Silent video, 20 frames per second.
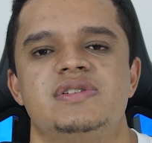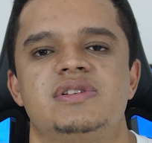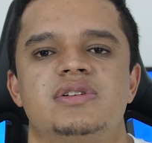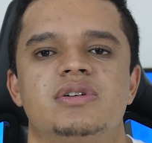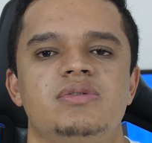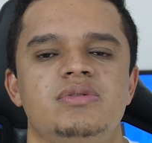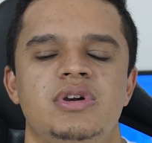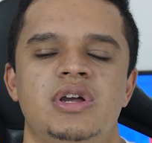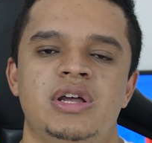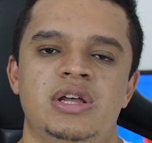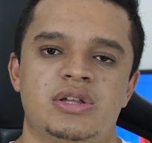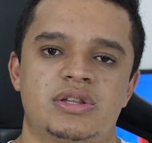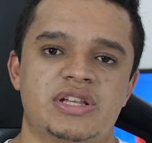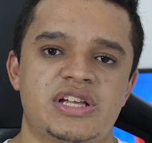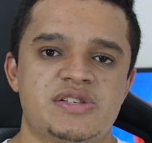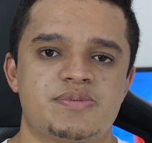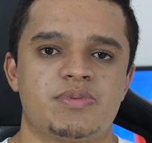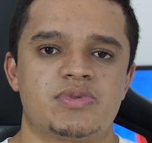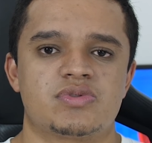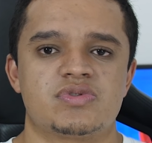Então
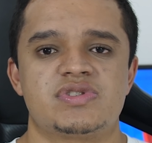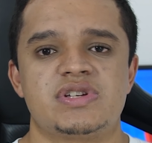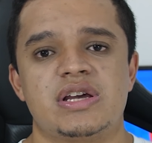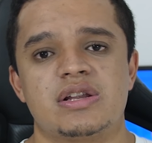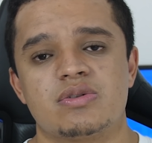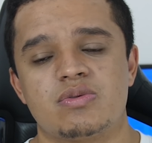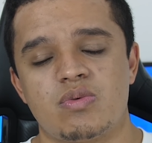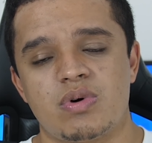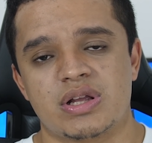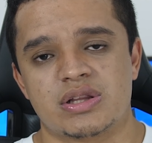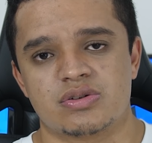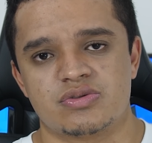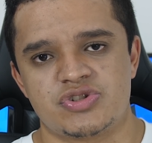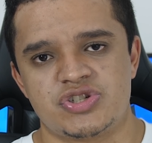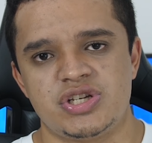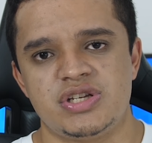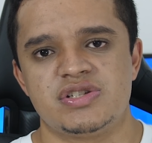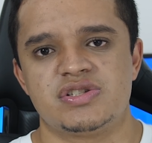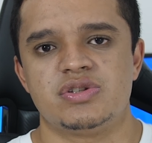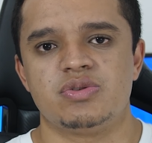
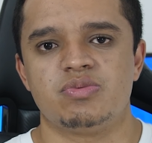3.04x